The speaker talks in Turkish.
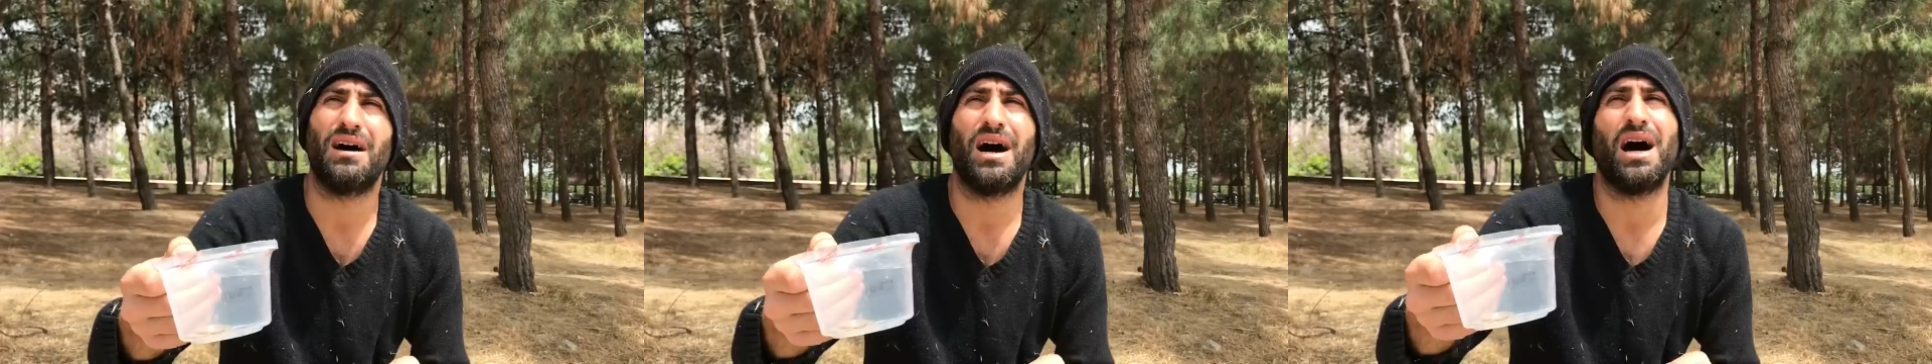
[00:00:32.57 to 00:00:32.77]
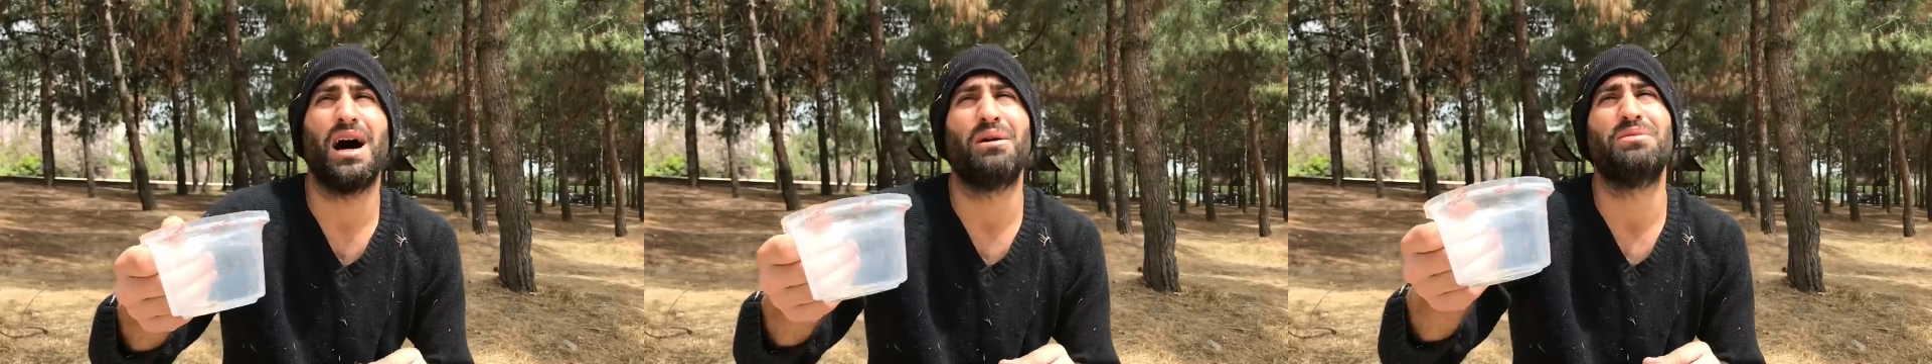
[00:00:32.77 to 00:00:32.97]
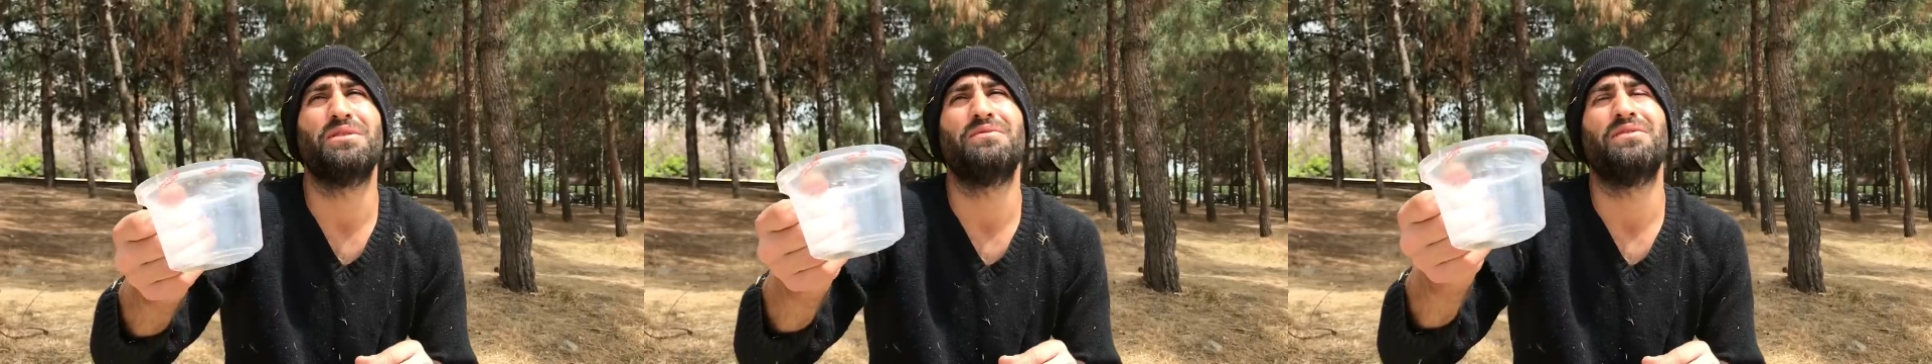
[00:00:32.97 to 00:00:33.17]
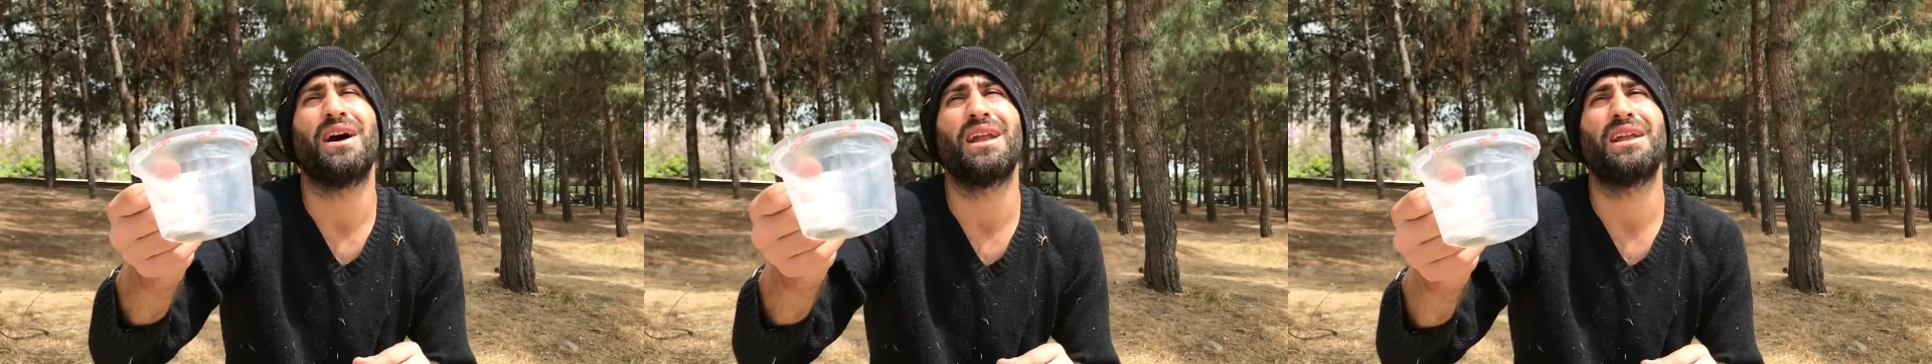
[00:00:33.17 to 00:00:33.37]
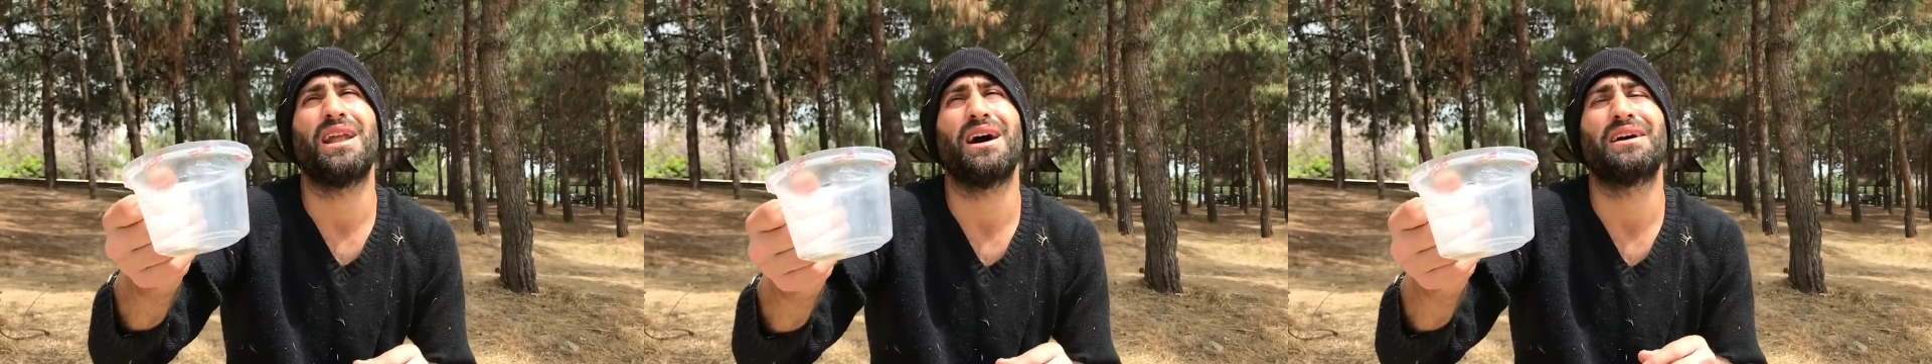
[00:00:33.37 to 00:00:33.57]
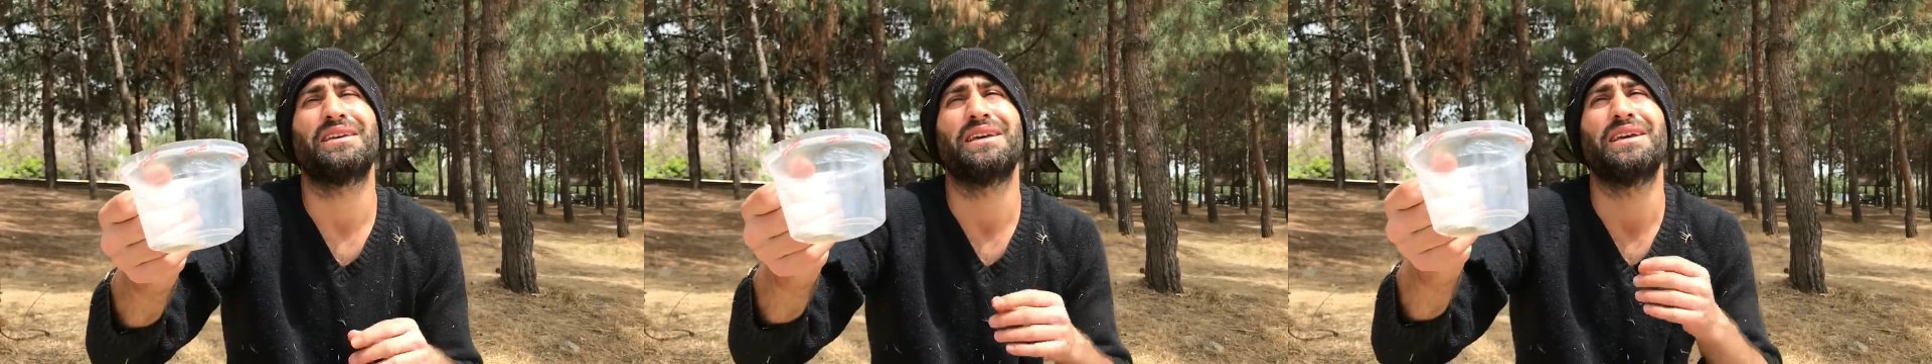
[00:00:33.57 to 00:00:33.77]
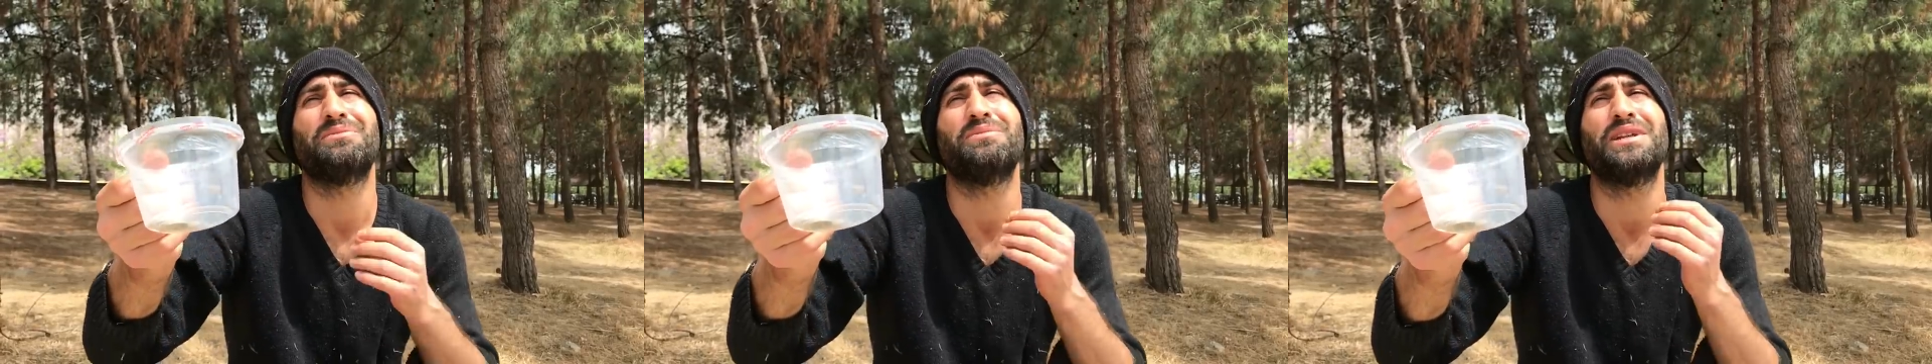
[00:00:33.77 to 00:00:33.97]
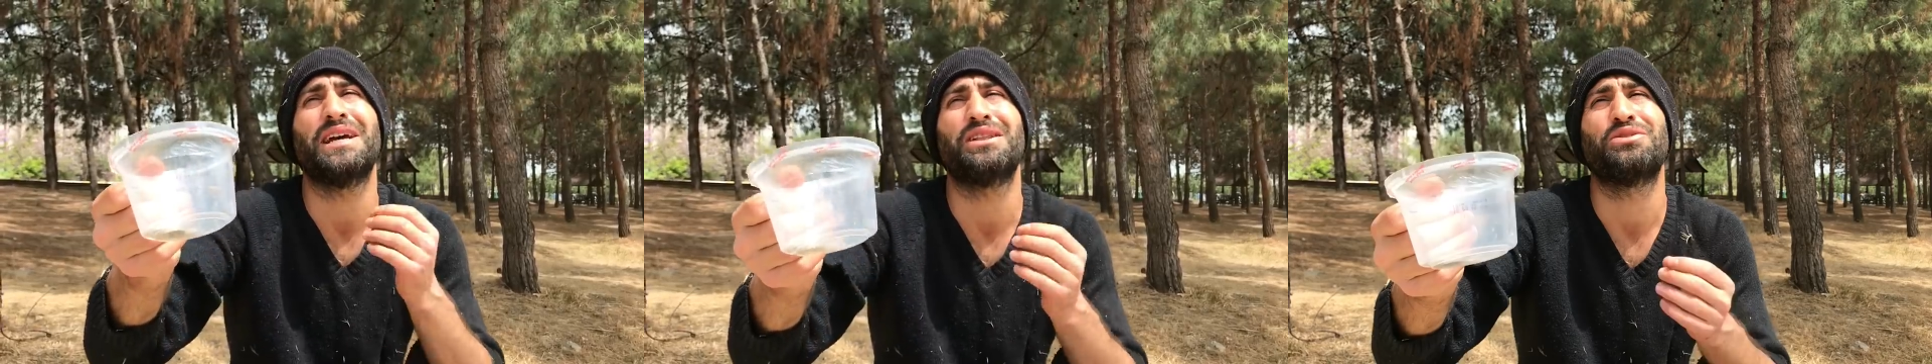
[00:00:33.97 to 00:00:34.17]
Abi valla
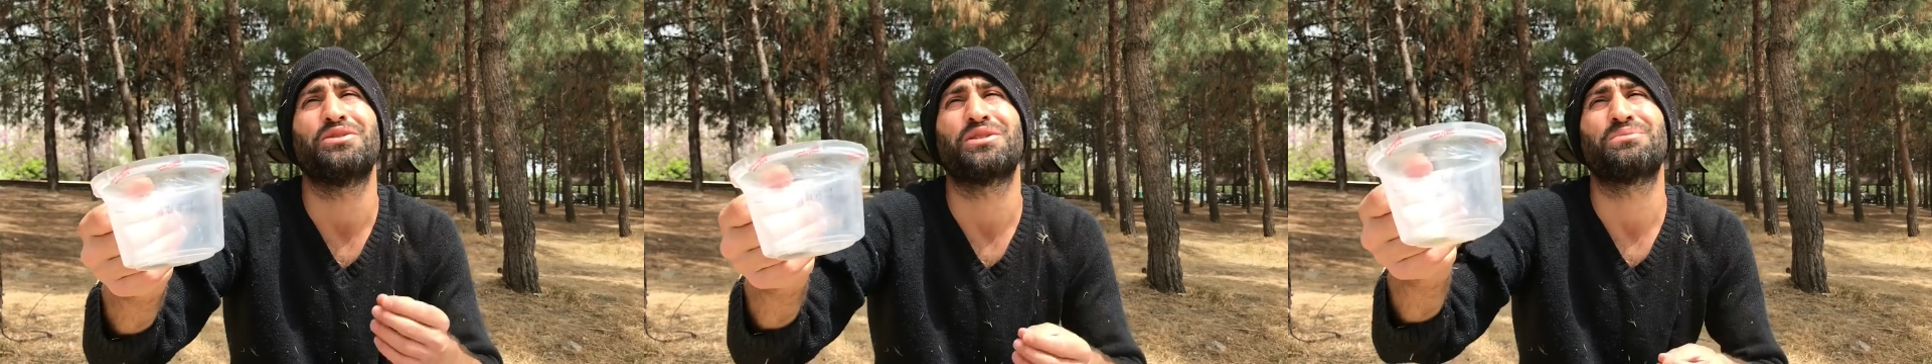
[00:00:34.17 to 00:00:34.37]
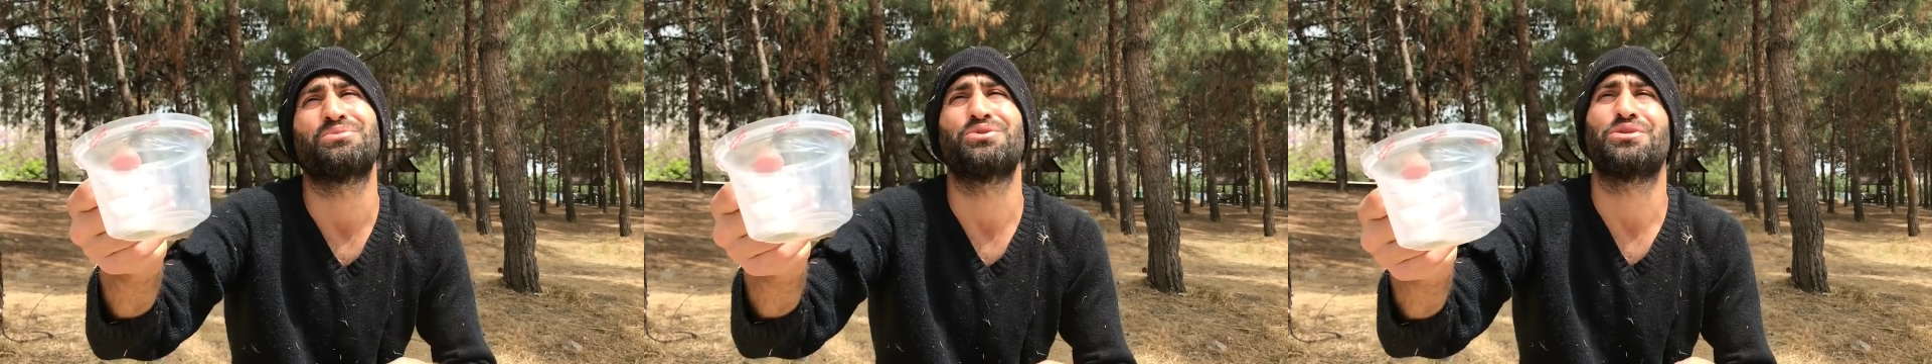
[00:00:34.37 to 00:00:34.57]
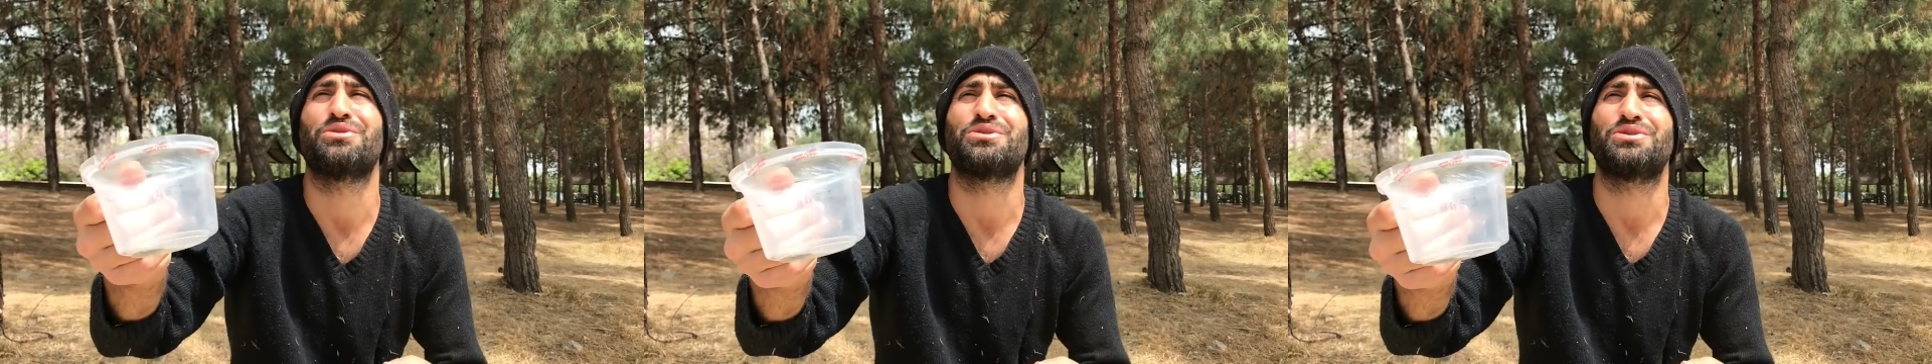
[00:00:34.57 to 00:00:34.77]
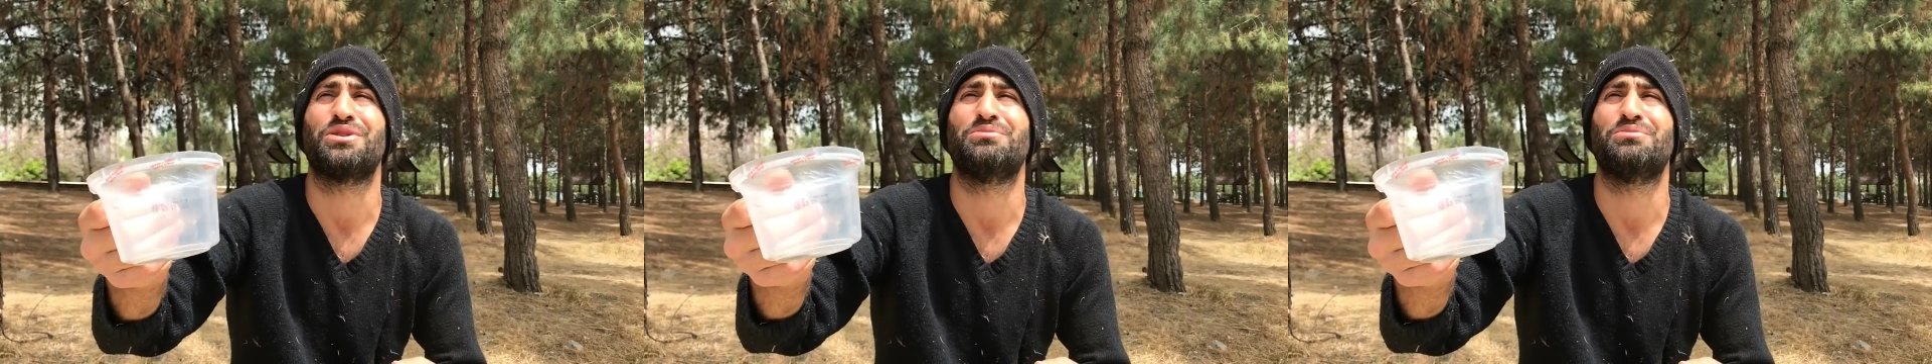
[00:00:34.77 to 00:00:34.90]
yemin ediyorum duygu